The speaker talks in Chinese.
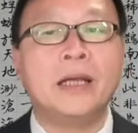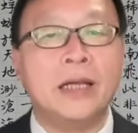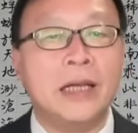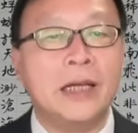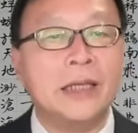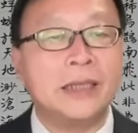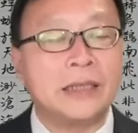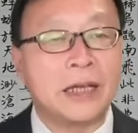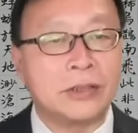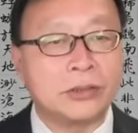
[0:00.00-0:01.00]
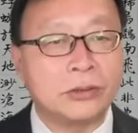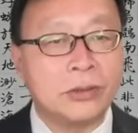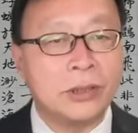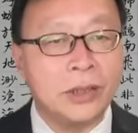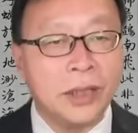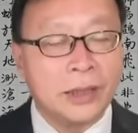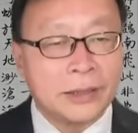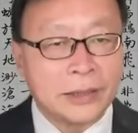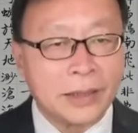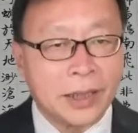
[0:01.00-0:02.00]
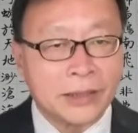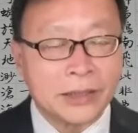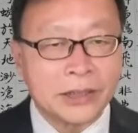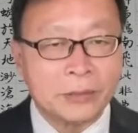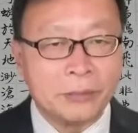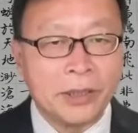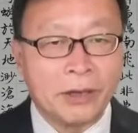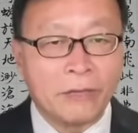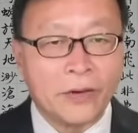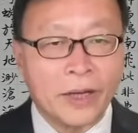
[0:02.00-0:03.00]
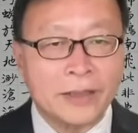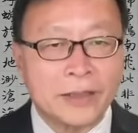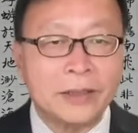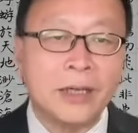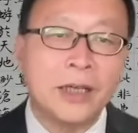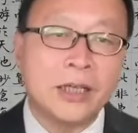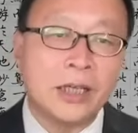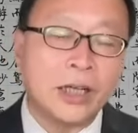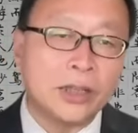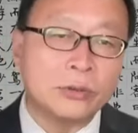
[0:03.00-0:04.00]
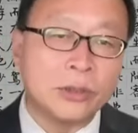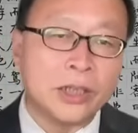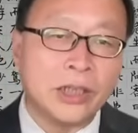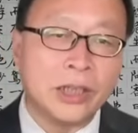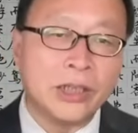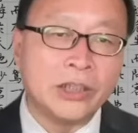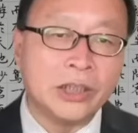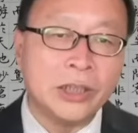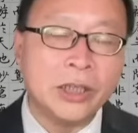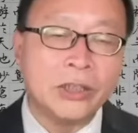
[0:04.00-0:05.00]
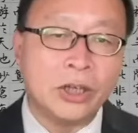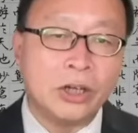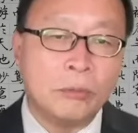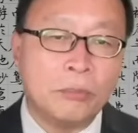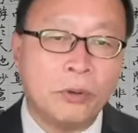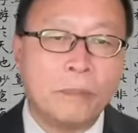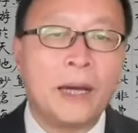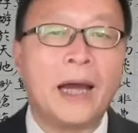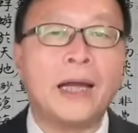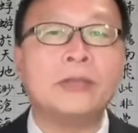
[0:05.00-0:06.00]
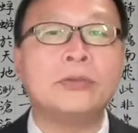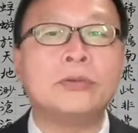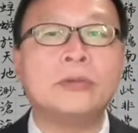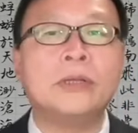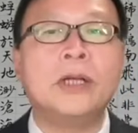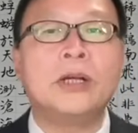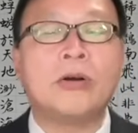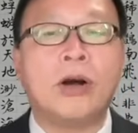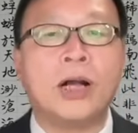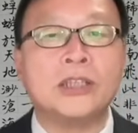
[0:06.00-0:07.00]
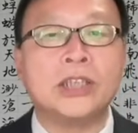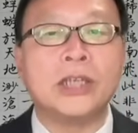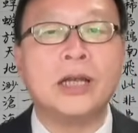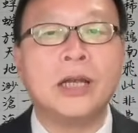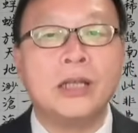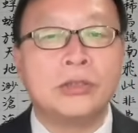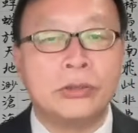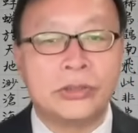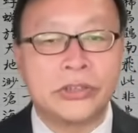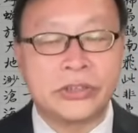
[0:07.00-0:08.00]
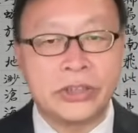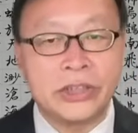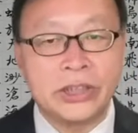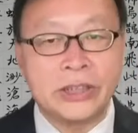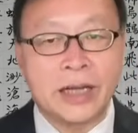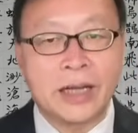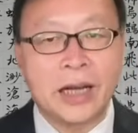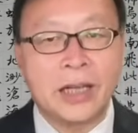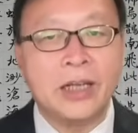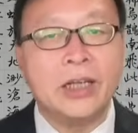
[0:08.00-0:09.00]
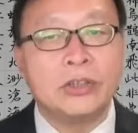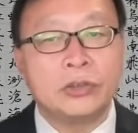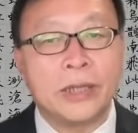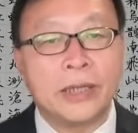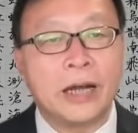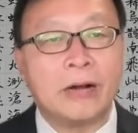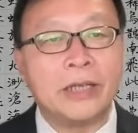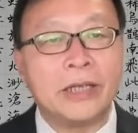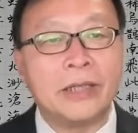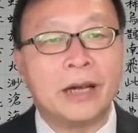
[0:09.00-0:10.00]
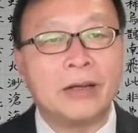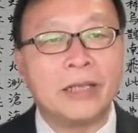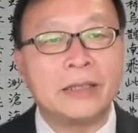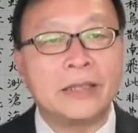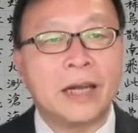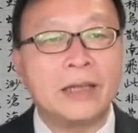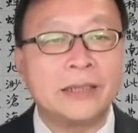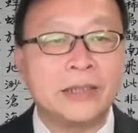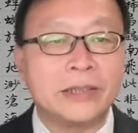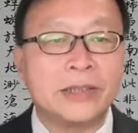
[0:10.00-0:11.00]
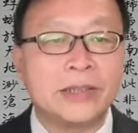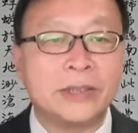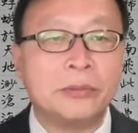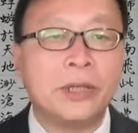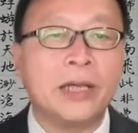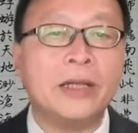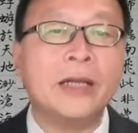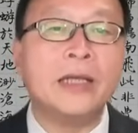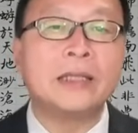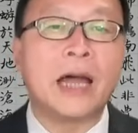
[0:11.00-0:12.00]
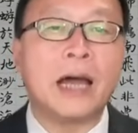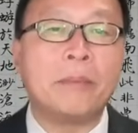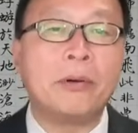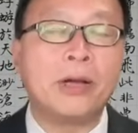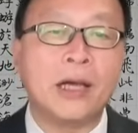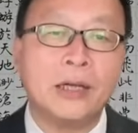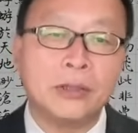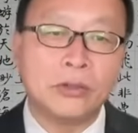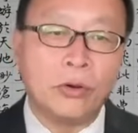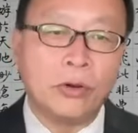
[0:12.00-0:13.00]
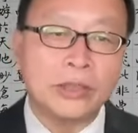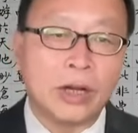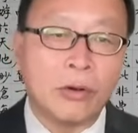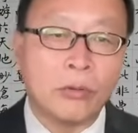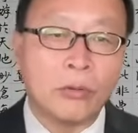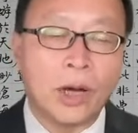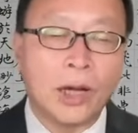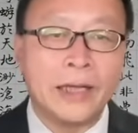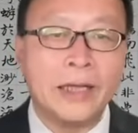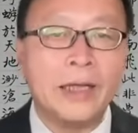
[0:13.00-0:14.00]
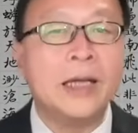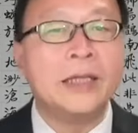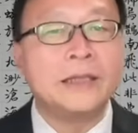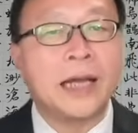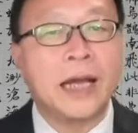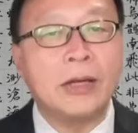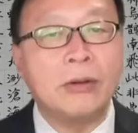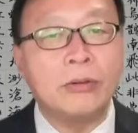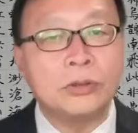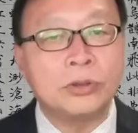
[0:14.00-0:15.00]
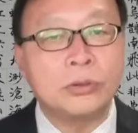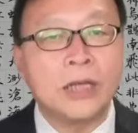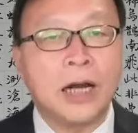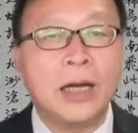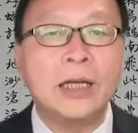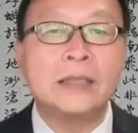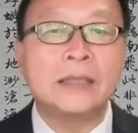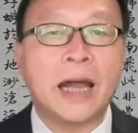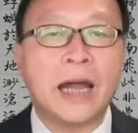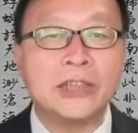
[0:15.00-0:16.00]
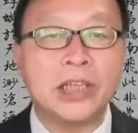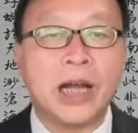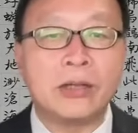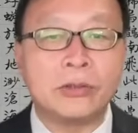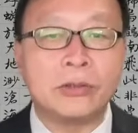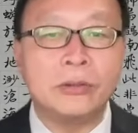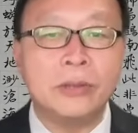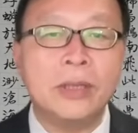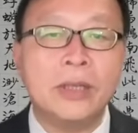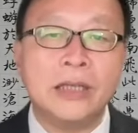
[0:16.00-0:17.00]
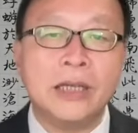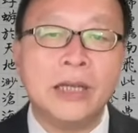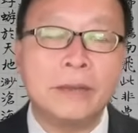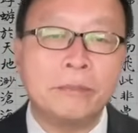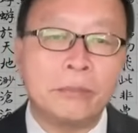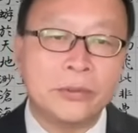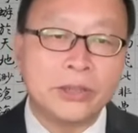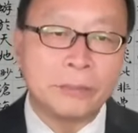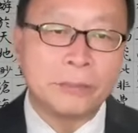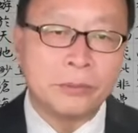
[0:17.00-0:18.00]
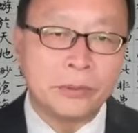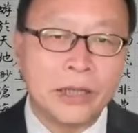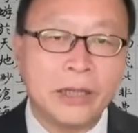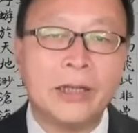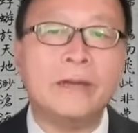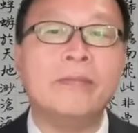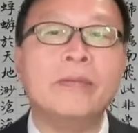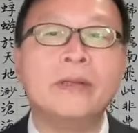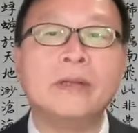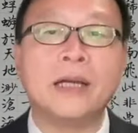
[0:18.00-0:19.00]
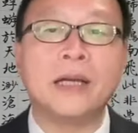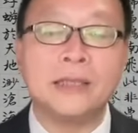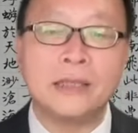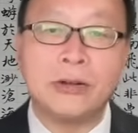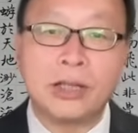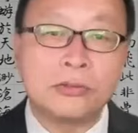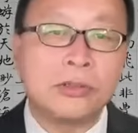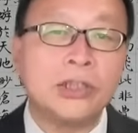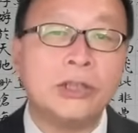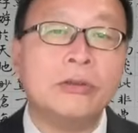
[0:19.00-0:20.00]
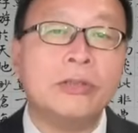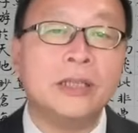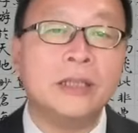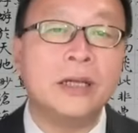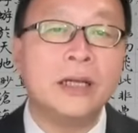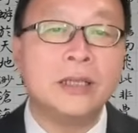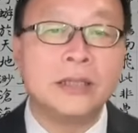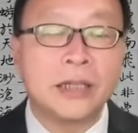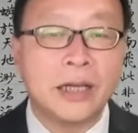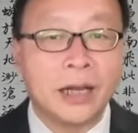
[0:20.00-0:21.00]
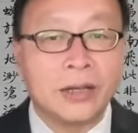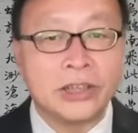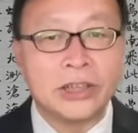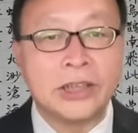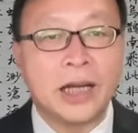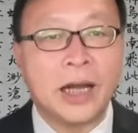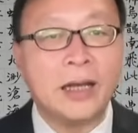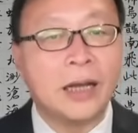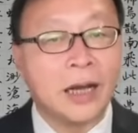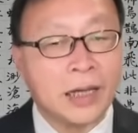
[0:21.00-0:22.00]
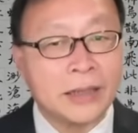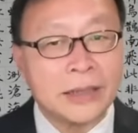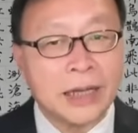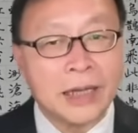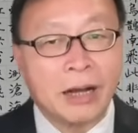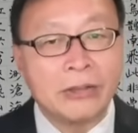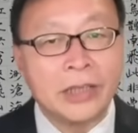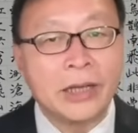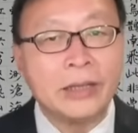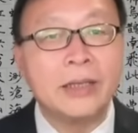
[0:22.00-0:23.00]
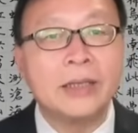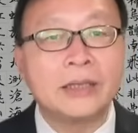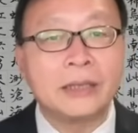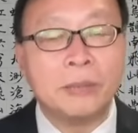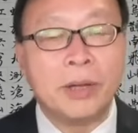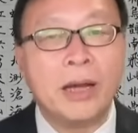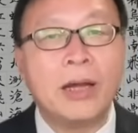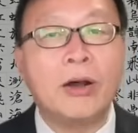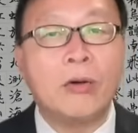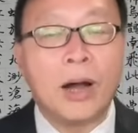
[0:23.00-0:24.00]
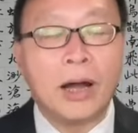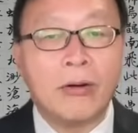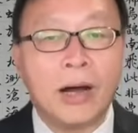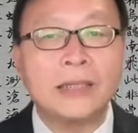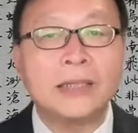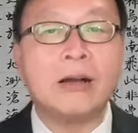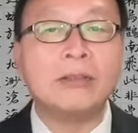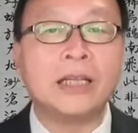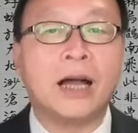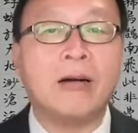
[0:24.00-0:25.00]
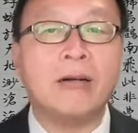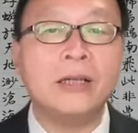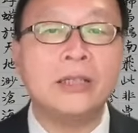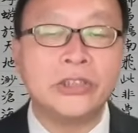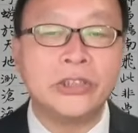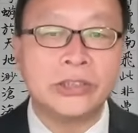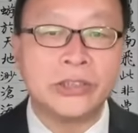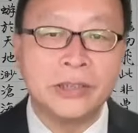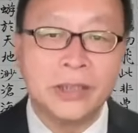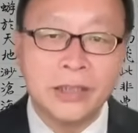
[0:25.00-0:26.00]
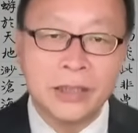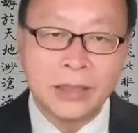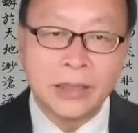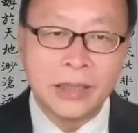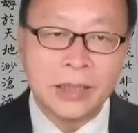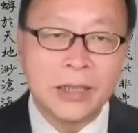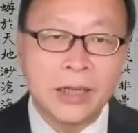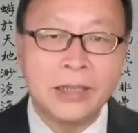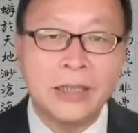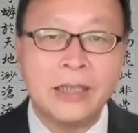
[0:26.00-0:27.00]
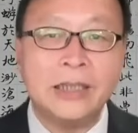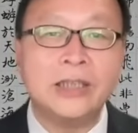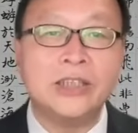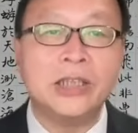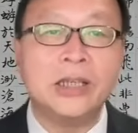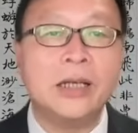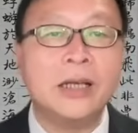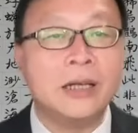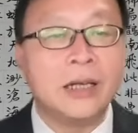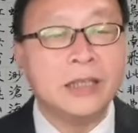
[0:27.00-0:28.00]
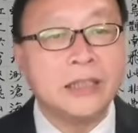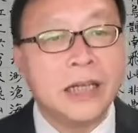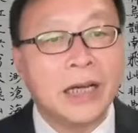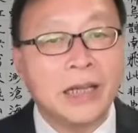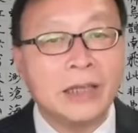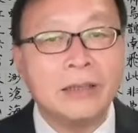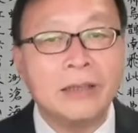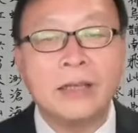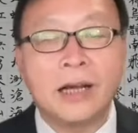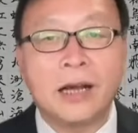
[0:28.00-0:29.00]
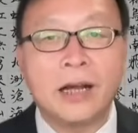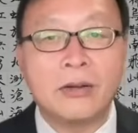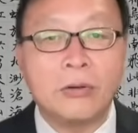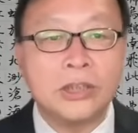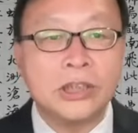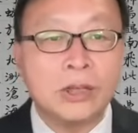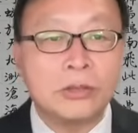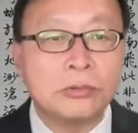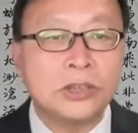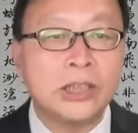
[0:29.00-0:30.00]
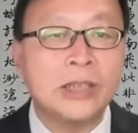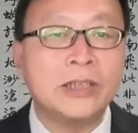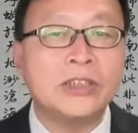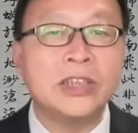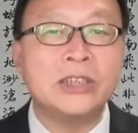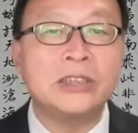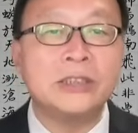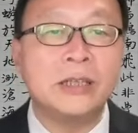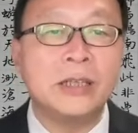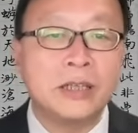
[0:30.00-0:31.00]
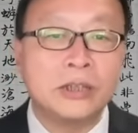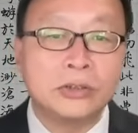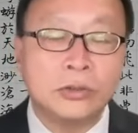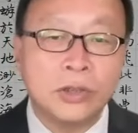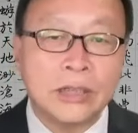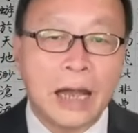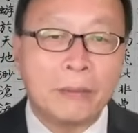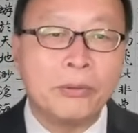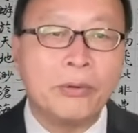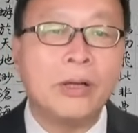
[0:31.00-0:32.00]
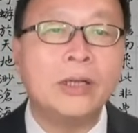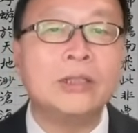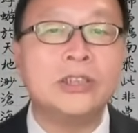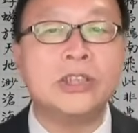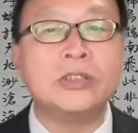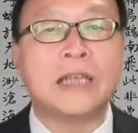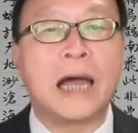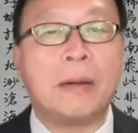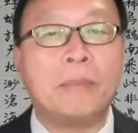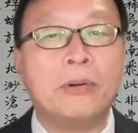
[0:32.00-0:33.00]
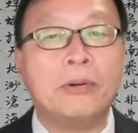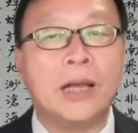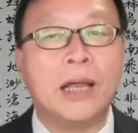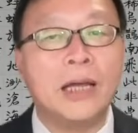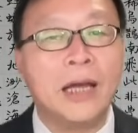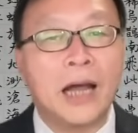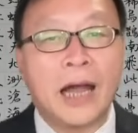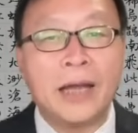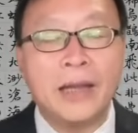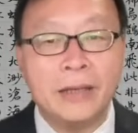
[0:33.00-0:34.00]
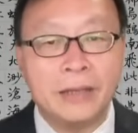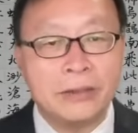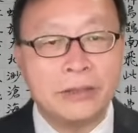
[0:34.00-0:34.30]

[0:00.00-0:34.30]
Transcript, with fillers: 理论上说，只要事情没有发生，各种可能性都不排除。况且从实际上看，最高领导人当政十余年，打破了多少惯例，再弄出个大响动也不是不可能。哎，这话说的有理。这个老习呀，啊，再搞点什么花花草草，其实也可以理解。人家连。啊！国家主席任期制，说打破就打破了，还有